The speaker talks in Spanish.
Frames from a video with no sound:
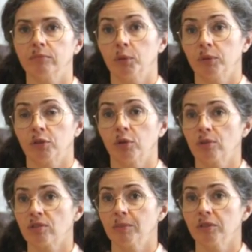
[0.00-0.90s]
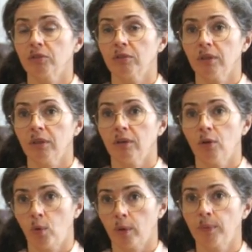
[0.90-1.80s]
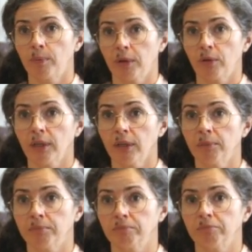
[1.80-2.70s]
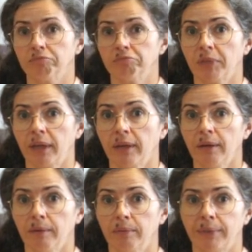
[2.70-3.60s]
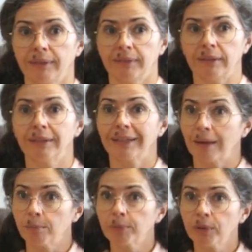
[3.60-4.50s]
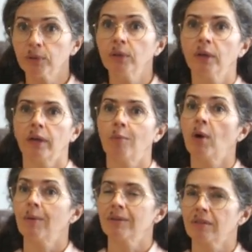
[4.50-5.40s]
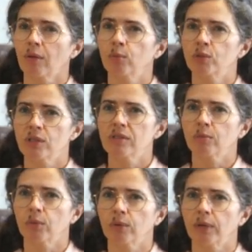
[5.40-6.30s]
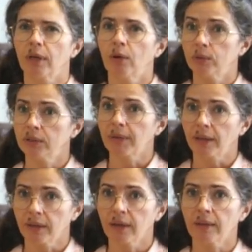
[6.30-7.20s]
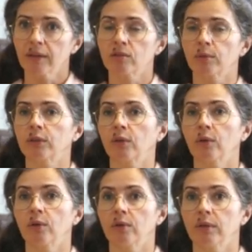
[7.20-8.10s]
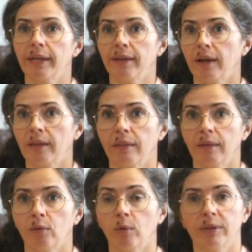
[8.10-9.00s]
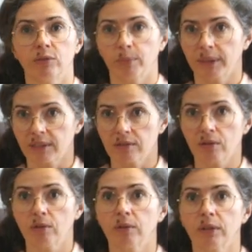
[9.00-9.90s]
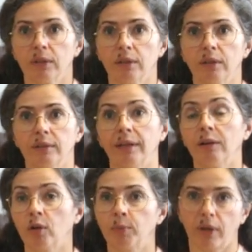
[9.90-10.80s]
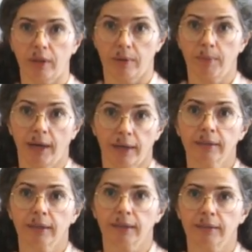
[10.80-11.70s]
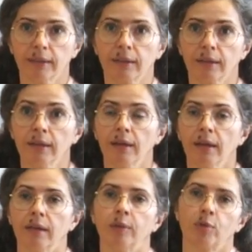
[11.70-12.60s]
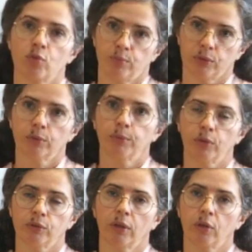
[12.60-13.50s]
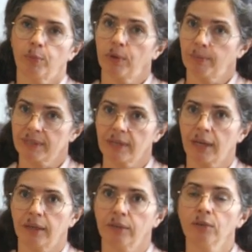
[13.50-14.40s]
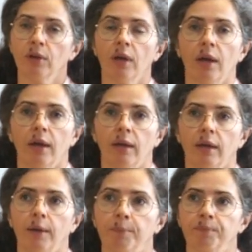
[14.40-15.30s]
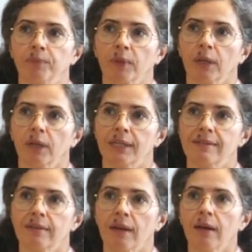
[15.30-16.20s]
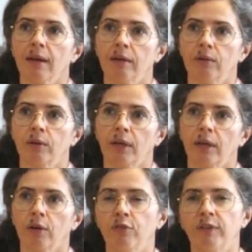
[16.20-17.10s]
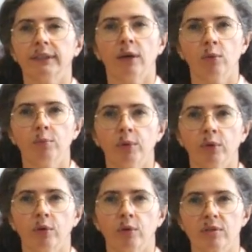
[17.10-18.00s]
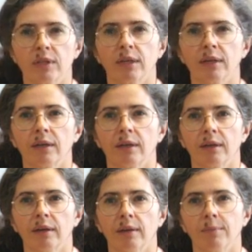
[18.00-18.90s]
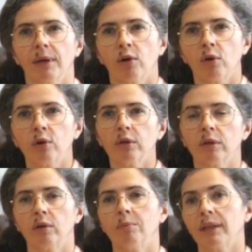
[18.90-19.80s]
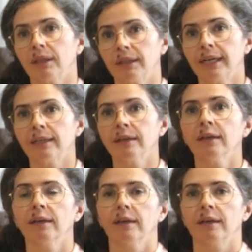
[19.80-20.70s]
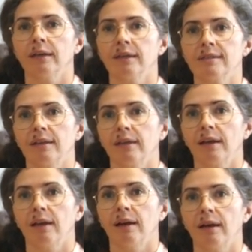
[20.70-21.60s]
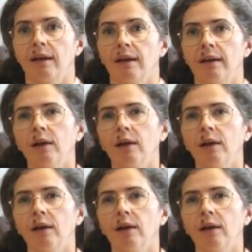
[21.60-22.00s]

Nuestro conocimiento de los cuerpos menores mm, es bastante amplio. Hemos avanzado muchísimo en las últimas décadas, sobre todo con la llegada de nueva instrumentación y telescopios cada vez más grandes en tierra y, por supuesto, pues, los telescopios espaciales. ¿no? Em, quizás lo que nos falta aún por conocer eh, mejor y con más detalle eh, sería la,